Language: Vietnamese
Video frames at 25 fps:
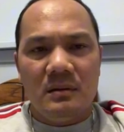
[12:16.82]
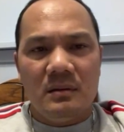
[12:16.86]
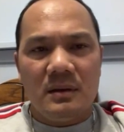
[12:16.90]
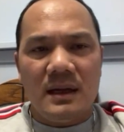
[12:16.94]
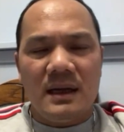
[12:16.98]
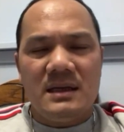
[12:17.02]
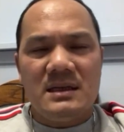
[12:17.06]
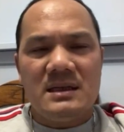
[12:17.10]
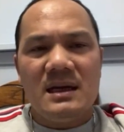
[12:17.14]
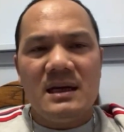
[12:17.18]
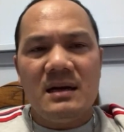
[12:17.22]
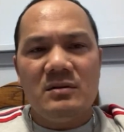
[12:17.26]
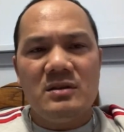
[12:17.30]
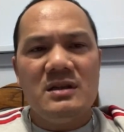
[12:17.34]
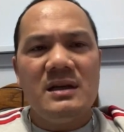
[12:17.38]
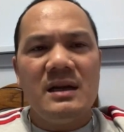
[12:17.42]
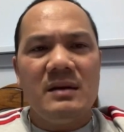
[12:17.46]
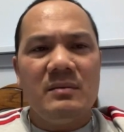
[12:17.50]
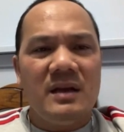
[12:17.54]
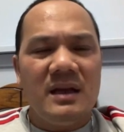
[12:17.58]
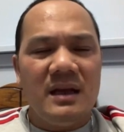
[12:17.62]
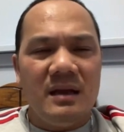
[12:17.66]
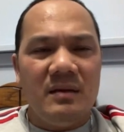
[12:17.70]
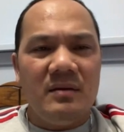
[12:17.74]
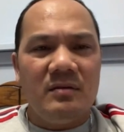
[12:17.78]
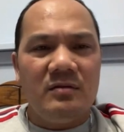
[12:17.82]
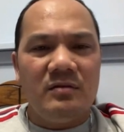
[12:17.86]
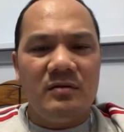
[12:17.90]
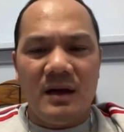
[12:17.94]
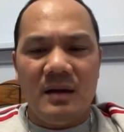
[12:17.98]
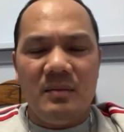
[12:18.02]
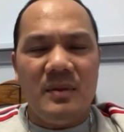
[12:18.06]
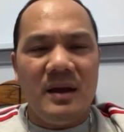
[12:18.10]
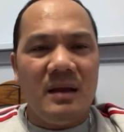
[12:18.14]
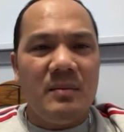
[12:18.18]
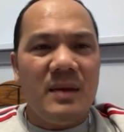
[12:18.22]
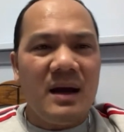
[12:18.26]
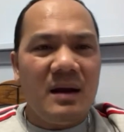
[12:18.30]
tại sao dưới nam kỳ phải
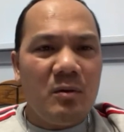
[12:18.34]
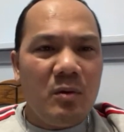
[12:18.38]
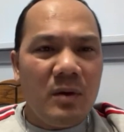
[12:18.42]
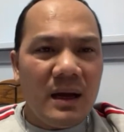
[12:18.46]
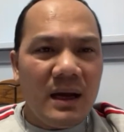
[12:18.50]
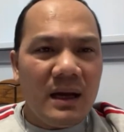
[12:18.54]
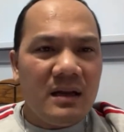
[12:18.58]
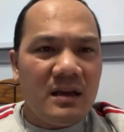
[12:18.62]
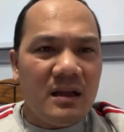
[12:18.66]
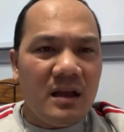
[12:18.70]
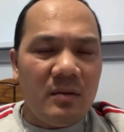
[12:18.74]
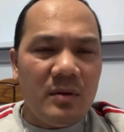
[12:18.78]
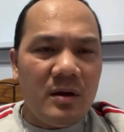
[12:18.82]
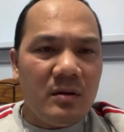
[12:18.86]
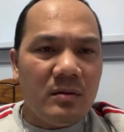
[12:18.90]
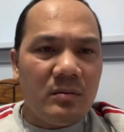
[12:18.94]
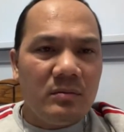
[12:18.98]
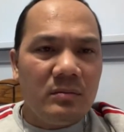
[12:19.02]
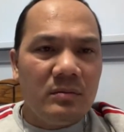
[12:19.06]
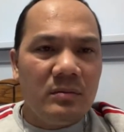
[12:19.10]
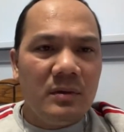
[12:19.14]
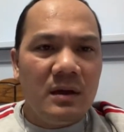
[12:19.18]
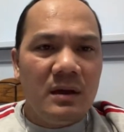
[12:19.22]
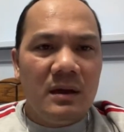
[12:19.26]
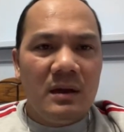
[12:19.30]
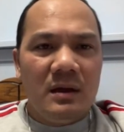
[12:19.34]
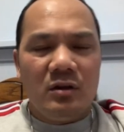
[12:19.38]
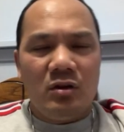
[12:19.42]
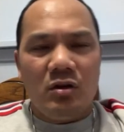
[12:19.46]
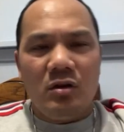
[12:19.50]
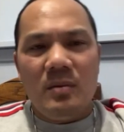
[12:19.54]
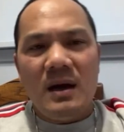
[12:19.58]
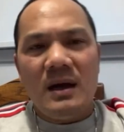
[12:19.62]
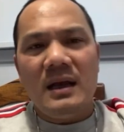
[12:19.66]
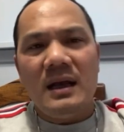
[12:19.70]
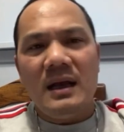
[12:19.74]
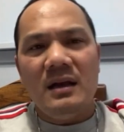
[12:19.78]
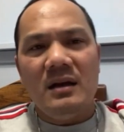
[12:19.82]
bị bắt quá các chị biết không tụi
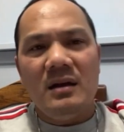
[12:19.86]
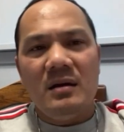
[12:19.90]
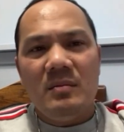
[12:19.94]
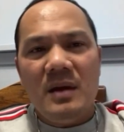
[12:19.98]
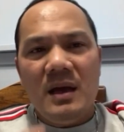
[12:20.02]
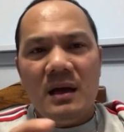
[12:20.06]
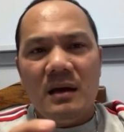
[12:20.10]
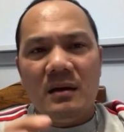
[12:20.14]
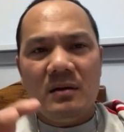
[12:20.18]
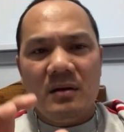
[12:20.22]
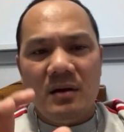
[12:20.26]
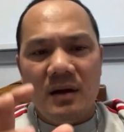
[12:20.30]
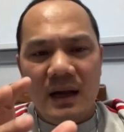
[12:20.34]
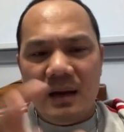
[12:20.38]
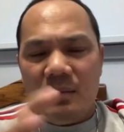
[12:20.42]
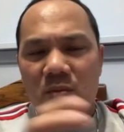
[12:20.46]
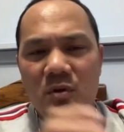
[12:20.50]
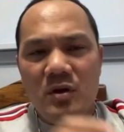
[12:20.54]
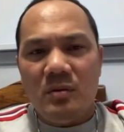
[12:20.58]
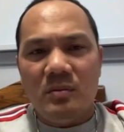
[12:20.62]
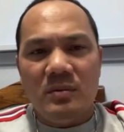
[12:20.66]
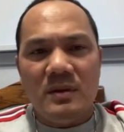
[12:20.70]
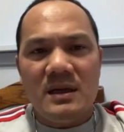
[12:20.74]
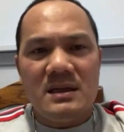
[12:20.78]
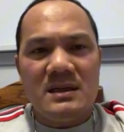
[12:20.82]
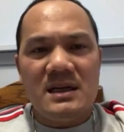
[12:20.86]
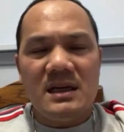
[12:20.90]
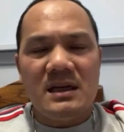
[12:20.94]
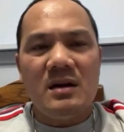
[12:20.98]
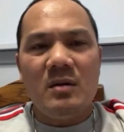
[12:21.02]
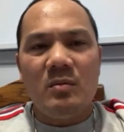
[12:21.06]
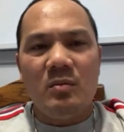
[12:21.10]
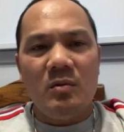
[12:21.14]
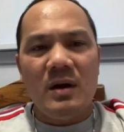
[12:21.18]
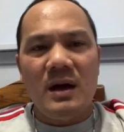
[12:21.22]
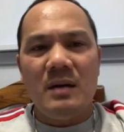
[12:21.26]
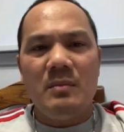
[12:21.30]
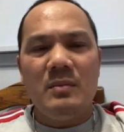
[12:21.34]
bắc kỳ nó biết nó áp dụng chính sách
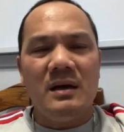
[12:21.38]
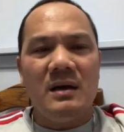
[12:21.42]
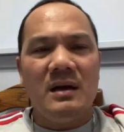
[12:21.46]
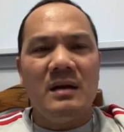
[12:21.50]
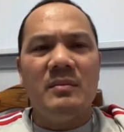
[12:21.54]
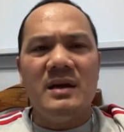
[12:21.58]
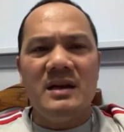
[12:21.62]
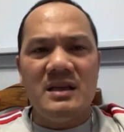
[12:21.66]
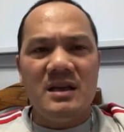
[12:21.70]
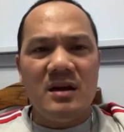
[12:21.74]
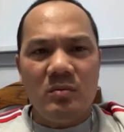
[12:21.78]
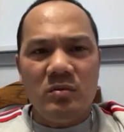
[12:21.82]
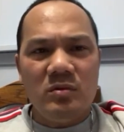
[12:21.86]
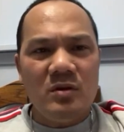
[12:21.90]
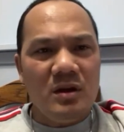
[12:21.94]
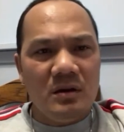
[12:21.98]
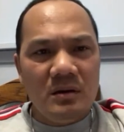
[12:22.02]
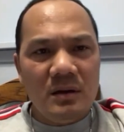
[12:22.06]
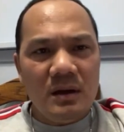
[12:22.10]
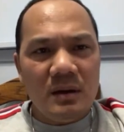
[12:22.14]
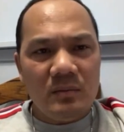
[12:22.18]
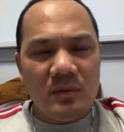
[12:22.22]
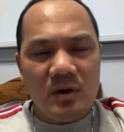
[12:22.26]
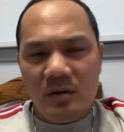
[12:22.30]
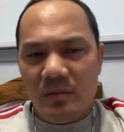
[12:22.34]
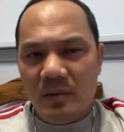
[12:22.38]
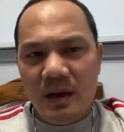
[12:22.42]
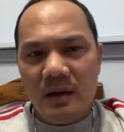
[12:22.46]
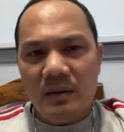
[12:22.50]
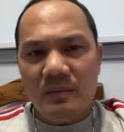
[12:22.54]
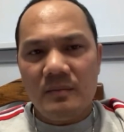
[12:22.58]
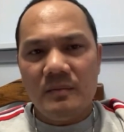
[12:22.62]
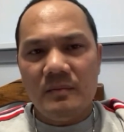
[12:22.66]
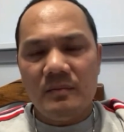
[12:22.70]
đồng quá mình là bị chống dữ lắm nó biết